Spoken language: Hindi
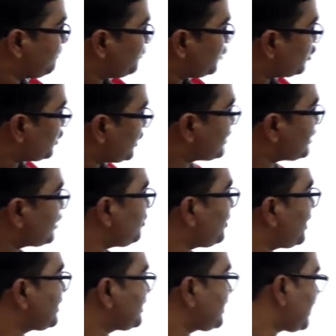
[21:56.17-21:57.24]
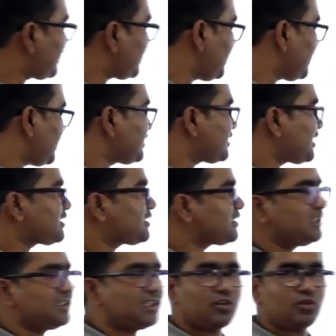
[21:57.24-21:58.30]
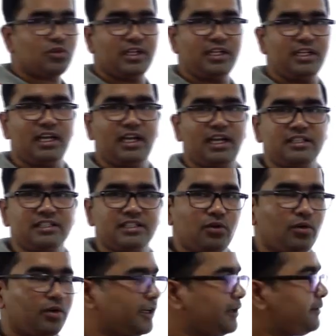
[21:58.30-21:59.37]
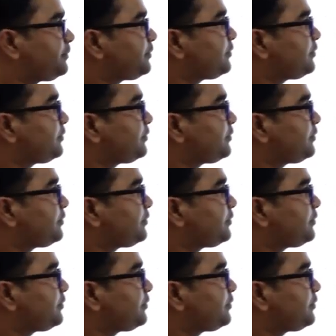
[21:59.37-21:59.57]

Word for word: तो छः से तो भाग जा रहा था लेकिन सात से नहीं जा रहा तो यही ये कैंसिल हो गया